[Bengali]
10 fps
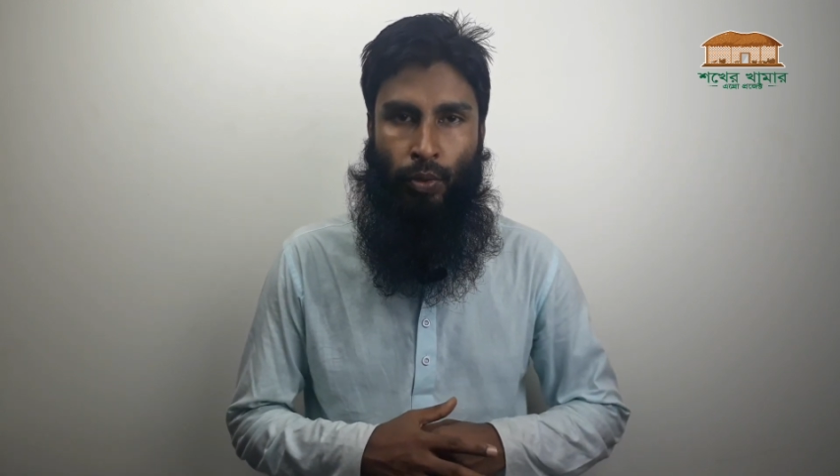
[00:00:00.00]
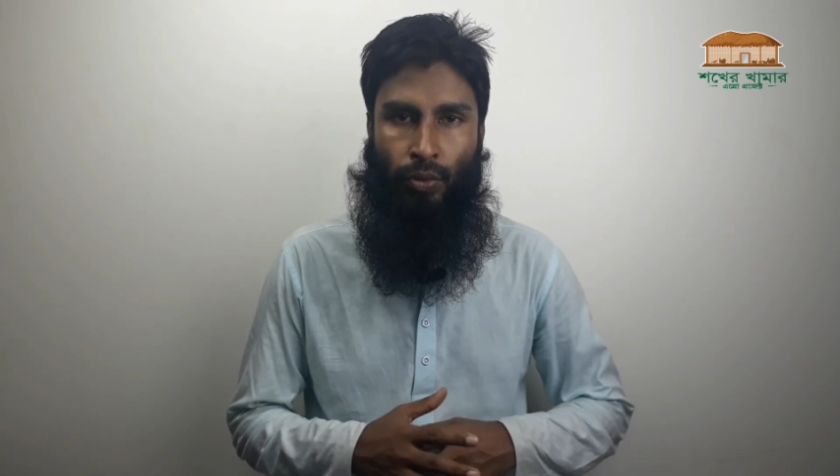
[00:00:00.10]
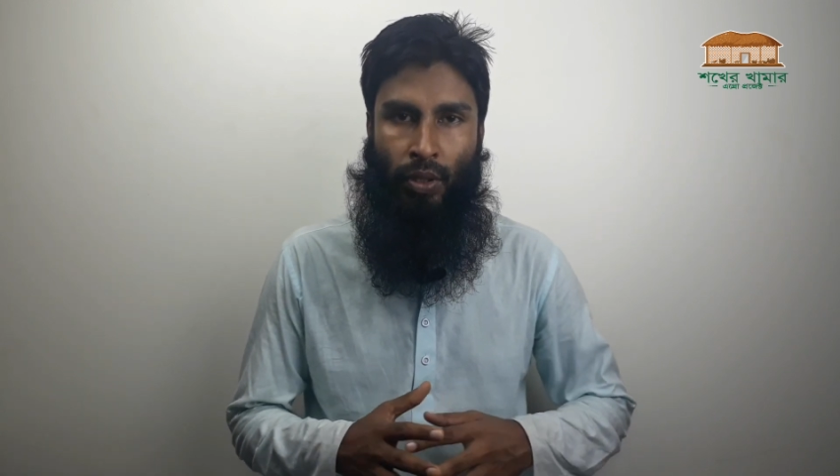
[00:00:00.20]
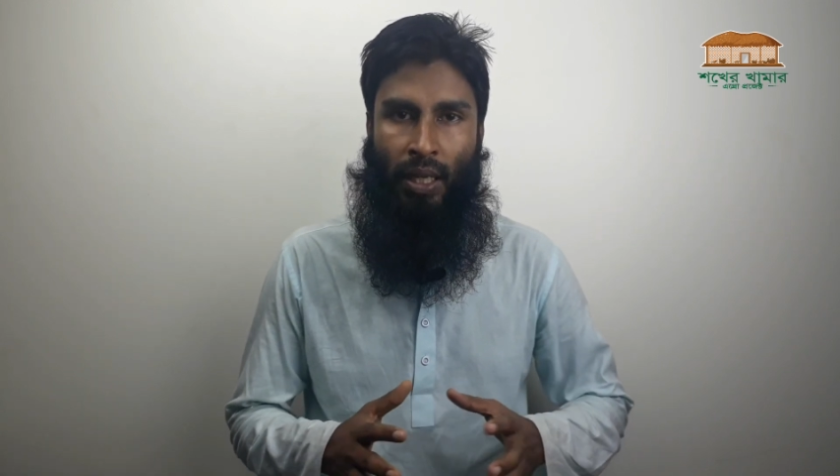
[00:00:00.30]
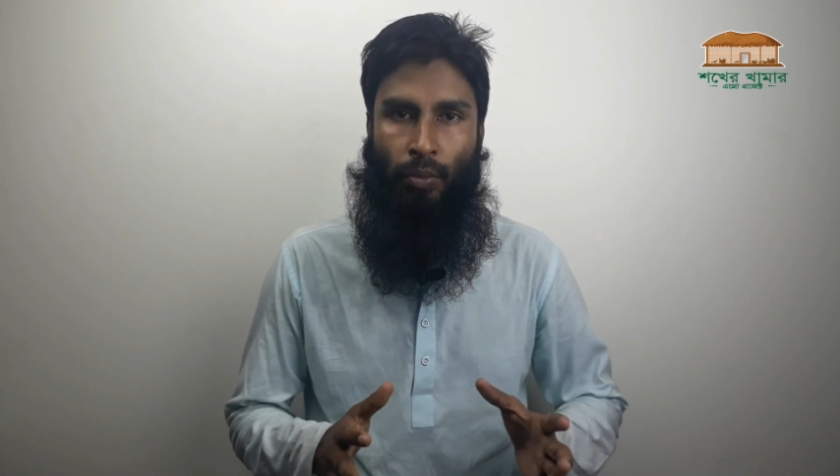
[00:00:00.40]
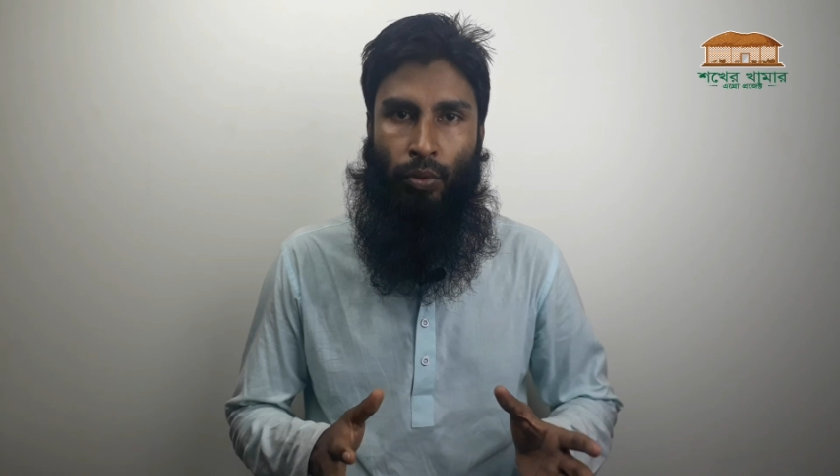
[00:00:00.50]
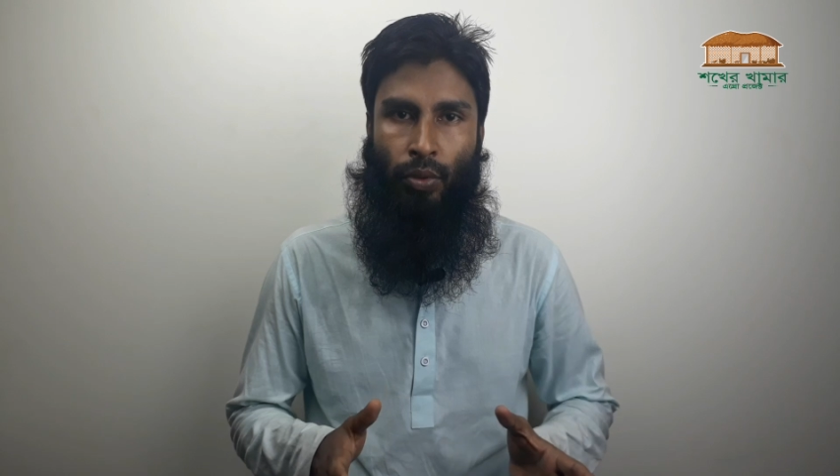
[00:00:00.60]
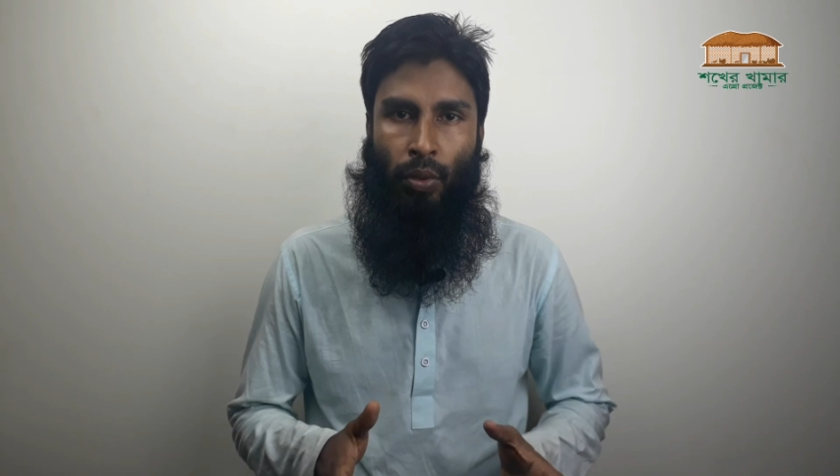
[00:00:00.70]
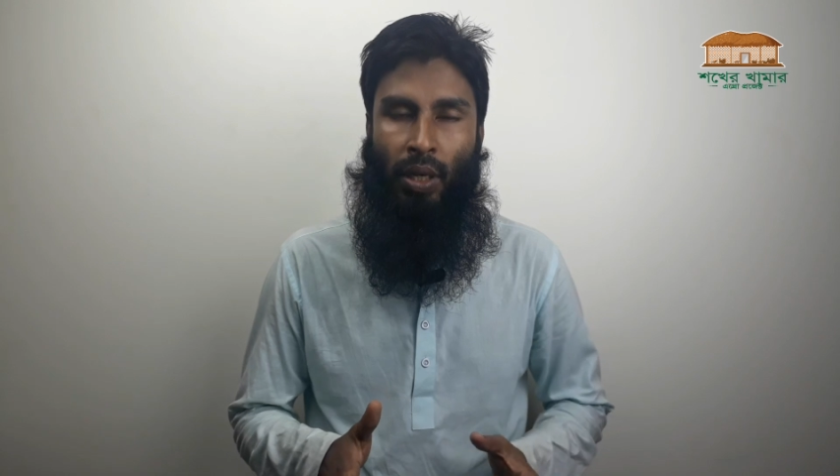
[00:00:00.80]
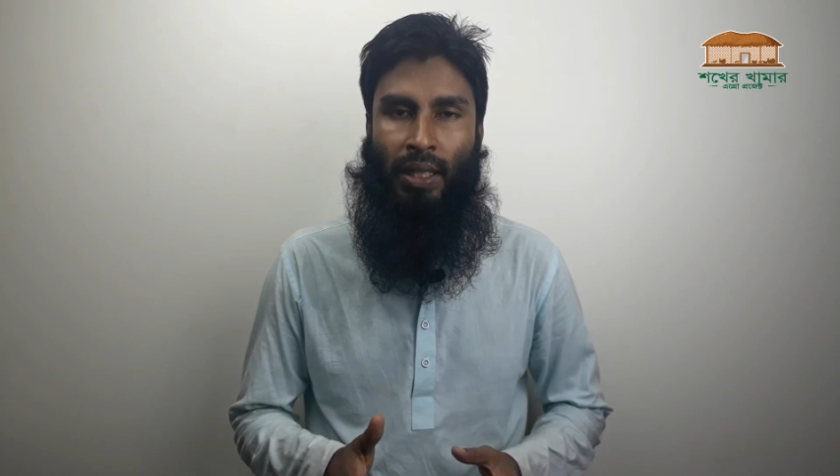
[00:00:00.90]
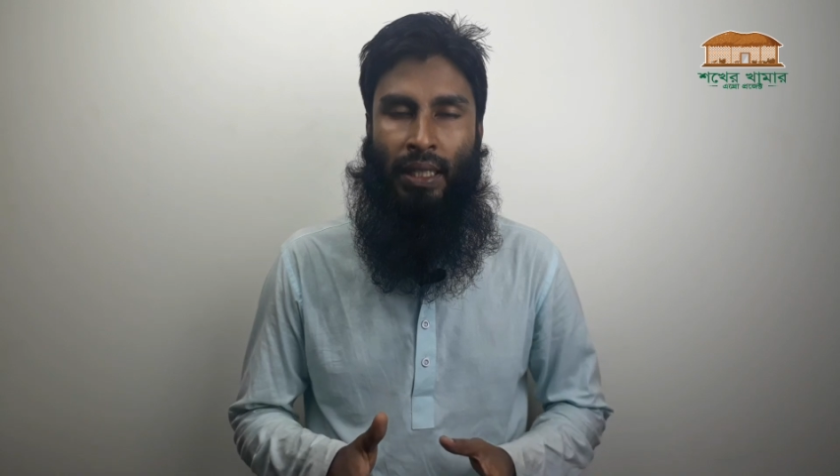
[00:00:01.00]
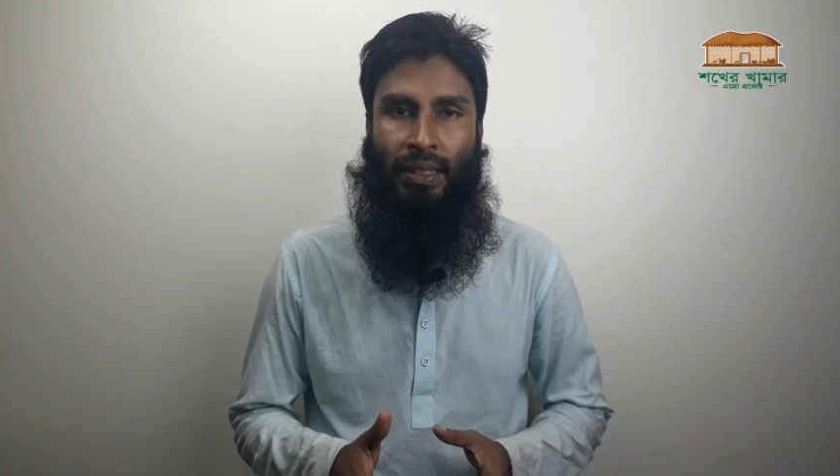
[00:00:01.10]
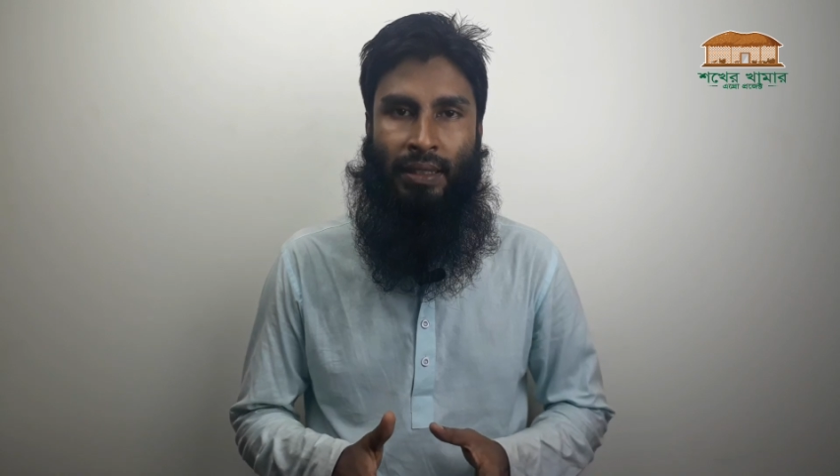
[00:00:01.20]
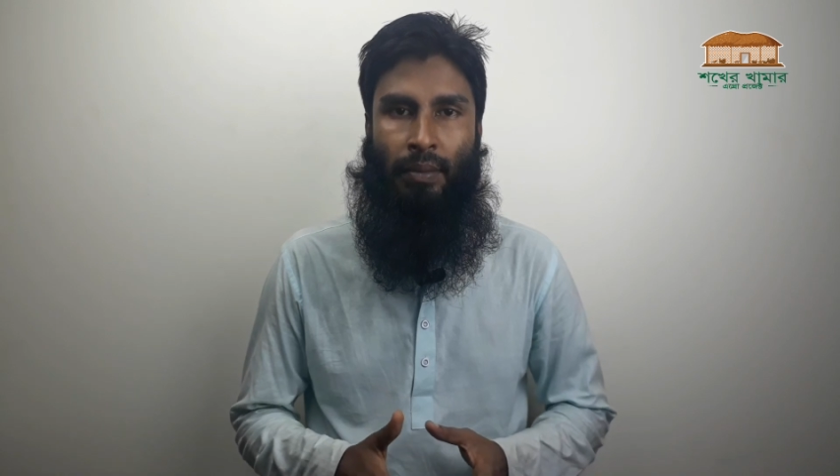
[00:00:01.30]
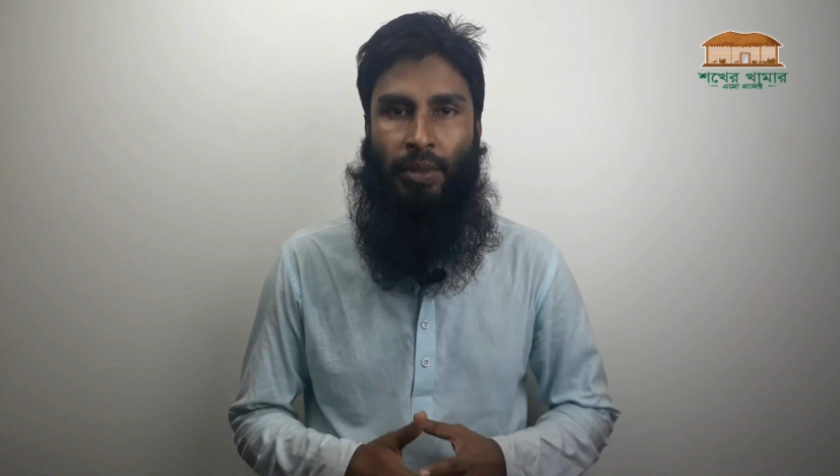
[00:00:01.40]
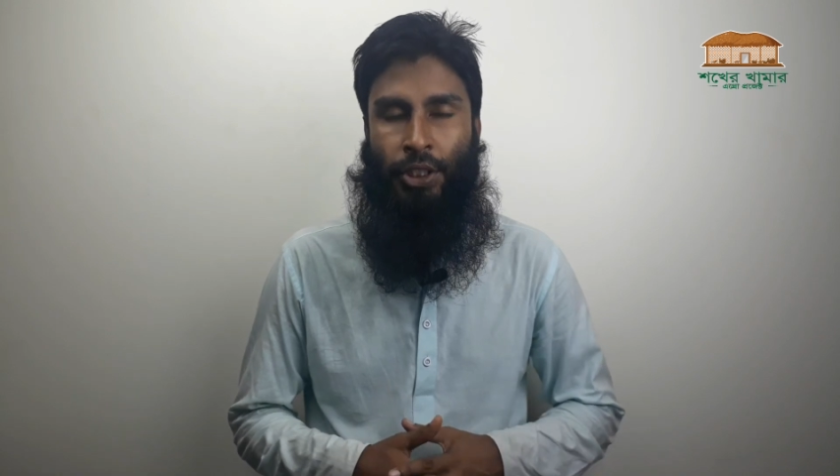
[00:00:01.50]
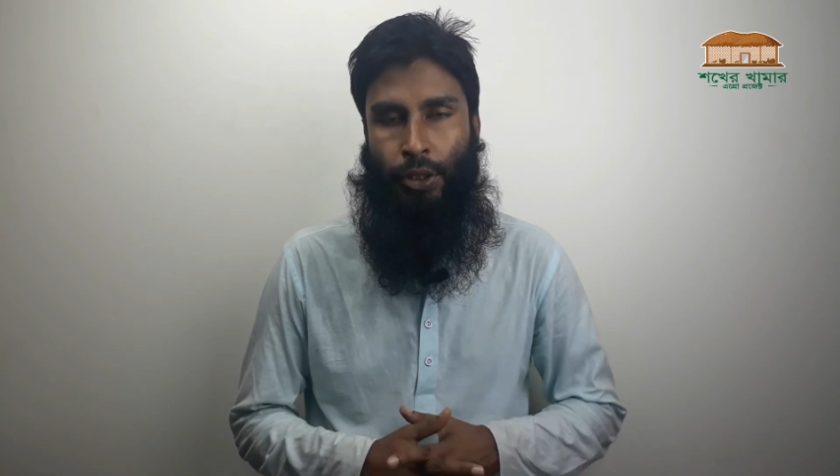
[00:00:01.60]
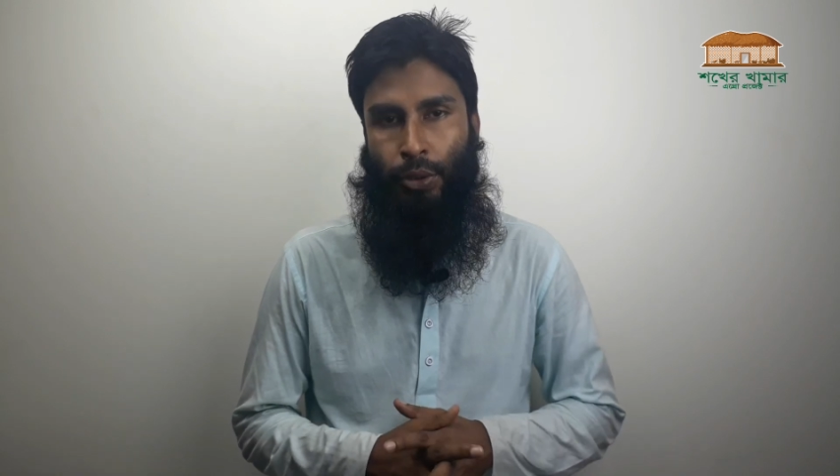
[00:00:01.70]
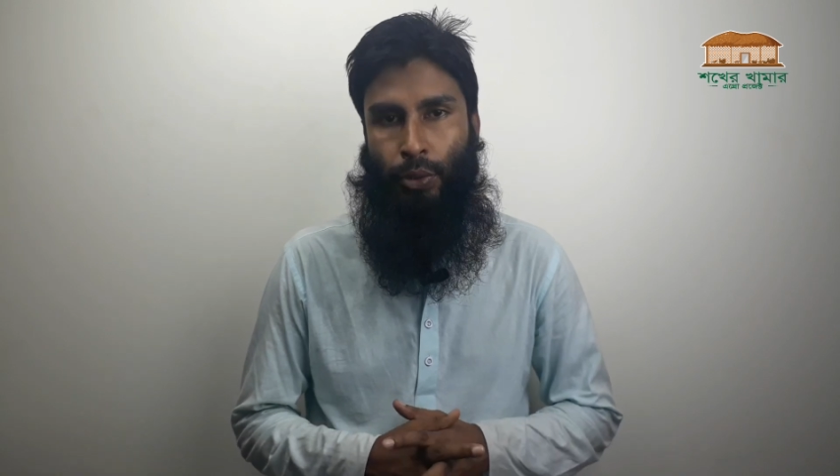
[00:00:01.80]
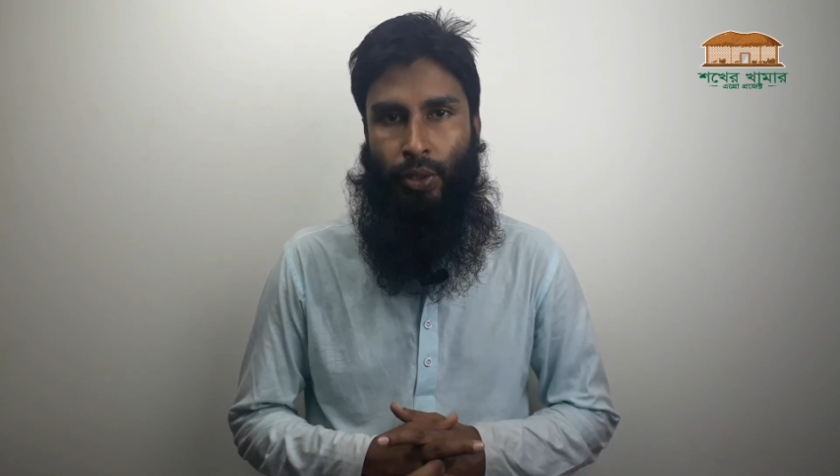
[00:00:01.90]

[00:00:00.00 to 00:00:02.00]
বন্ধনে আবদ্ধ হওয়াটা ইসলাম নিষিদ্ধ